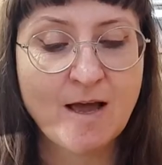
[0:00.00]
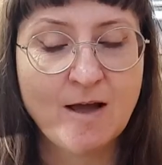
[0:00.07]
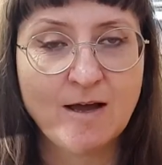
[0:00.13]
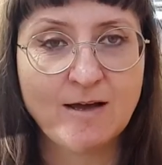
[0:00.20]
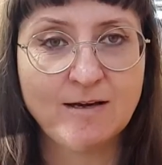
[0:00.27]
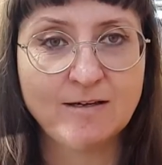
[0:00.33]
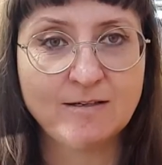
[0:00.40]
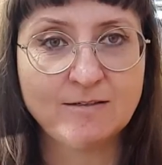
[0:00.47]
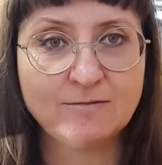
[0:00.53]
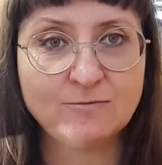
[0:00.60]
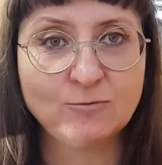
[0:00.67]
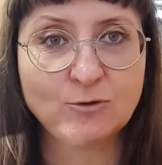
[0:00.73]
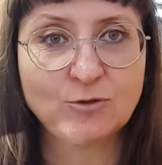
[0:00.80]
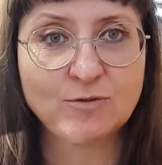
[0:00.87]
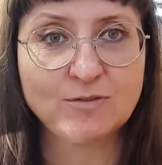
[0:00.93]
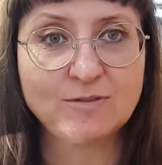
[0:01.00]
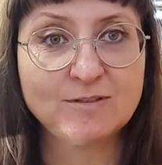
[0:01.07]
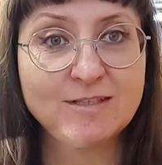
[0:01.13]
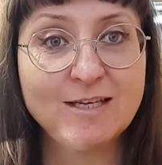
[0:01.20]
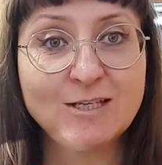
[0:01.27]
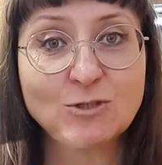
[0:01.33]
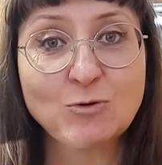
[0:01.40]
А, вот
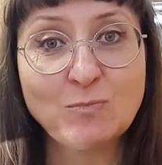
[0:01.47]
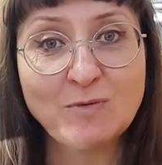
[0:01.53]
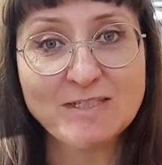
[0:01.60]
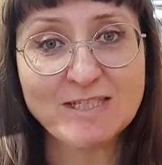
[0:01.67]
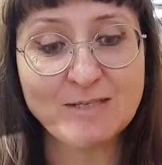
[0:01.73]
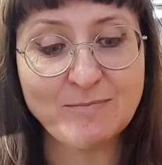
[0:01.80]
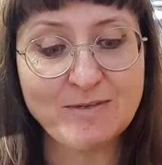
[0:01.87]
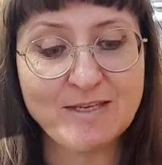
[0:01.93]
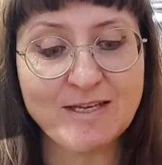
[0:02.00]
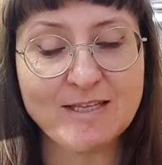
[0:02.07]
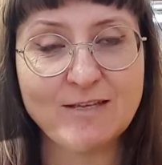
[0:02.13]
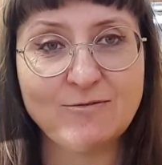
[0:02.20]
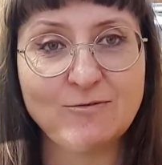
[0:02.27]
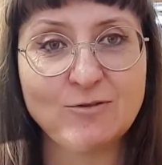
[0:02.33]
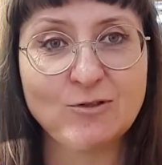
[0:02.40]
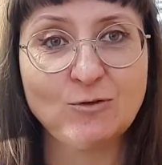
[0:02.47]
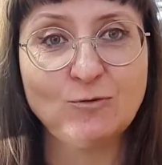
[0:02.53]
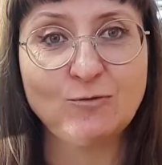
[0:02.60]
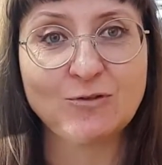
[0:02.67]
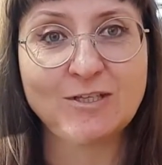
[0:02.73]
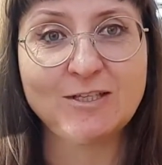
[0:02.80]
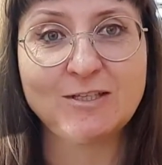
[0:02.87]
на эту мысль меня навело
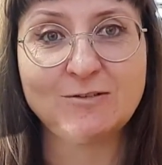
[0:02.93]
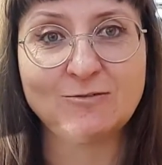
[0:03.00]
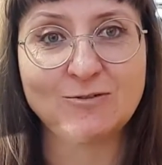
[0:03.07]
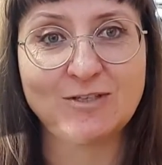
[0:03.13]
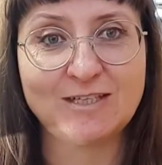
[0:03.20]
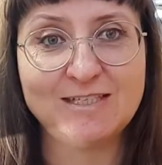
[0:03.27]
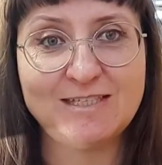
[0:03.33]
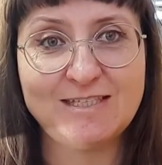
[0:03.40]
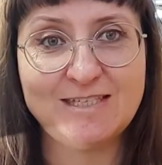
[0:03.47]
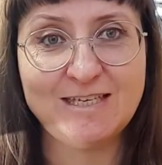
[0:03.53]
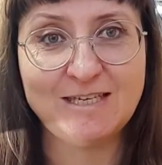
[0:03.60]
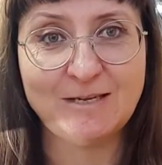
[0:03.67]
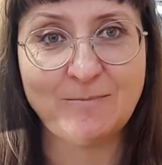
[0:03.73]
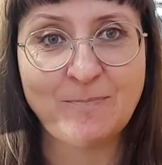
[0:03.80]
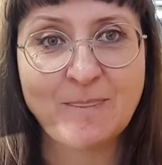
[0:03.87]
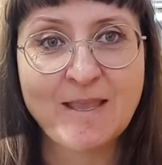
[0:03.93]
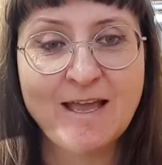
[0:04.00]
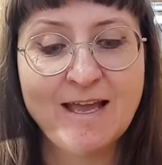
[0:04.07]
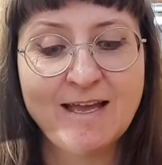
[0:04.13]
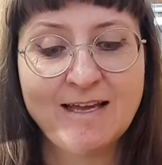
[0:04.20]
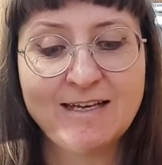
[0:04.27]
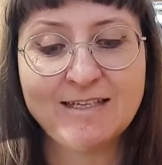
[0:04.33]
вот это вот растение.
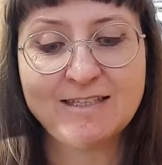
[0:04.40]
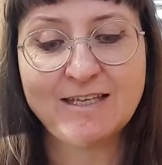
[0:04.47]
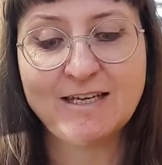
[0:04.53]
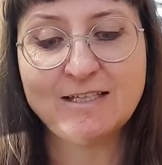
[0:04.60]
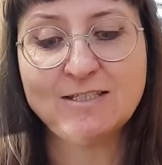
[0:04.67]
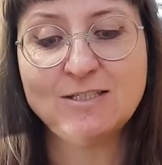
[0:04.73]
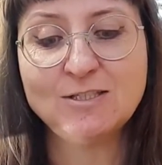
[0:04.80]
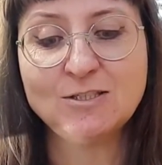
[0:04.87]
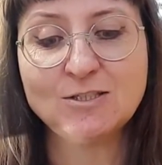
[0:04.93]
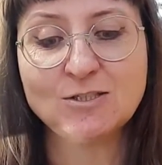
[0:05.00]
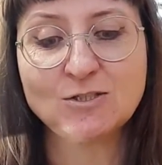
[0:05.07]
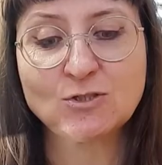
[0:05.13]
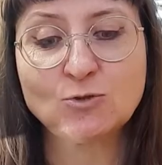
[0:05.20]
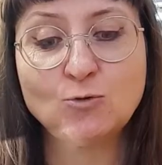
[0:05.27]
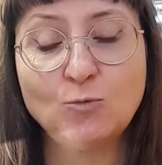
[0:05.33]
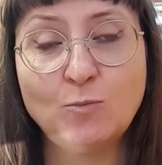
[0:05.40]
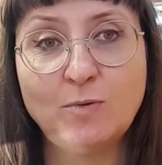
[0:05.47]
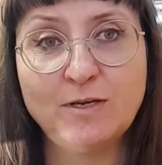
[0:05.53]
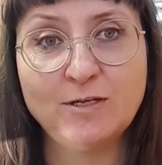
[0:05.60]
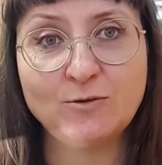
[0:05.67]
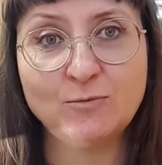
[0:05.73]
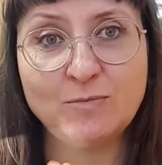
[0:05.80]
Это один из
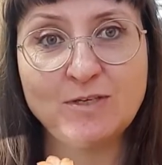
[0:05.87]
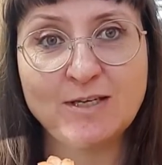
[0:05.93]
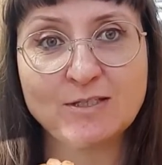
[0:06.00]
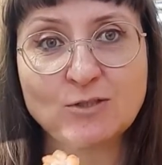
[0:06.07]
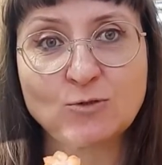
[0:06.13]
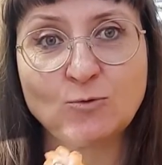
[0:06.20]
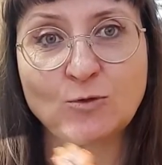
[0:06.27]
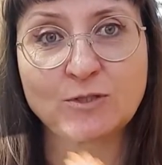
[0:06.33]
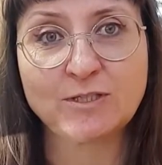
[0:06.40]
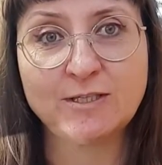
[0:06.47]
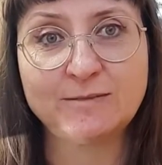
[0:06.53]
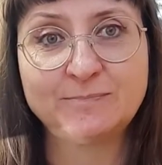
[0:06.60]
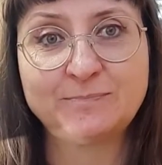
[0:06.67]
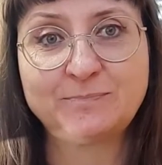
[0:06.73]
дублей у меня сорта